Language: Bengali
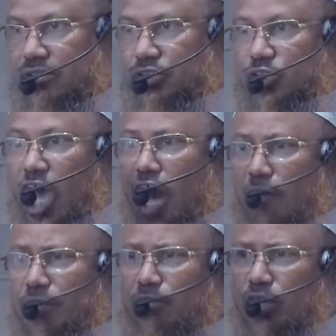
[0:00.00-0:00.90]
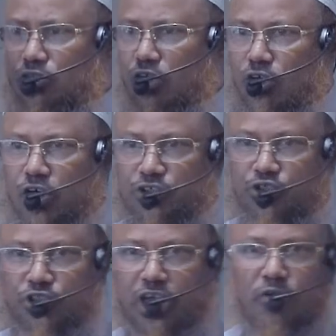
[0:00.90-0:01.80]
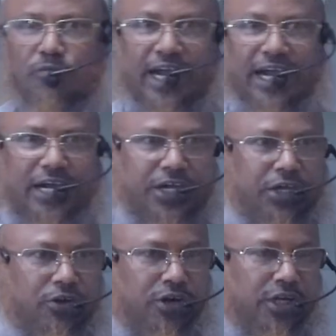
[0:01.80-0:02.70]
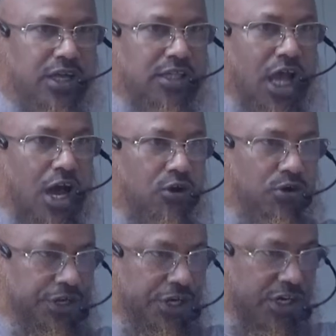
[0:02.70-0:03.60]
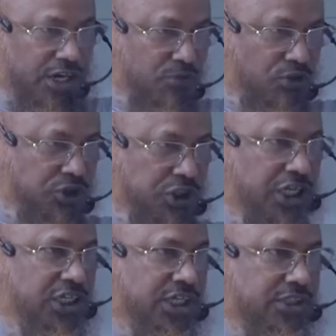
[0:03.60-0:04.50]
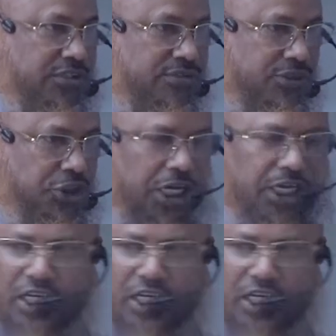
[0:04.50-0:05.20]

সাহাবির মতো লোক যদি এরকম ডাকাডাকি করে তাহলেও এটার নাম হলো জাহিলিয়াত জাহিলি